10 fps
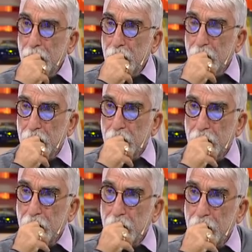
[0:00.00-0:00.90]
Avrupa,
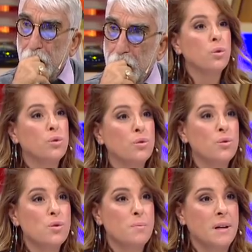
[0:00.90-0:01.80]
Türkiye her yere
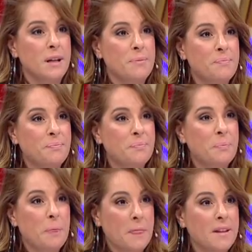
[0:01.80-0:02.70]
götürdünüz beni. Evet.
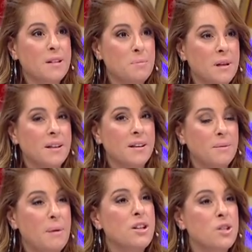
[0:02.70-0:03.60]
Tabii.
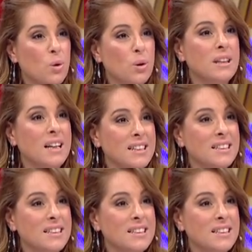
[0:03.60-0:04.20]
Ben Şeyle işte görüşüyor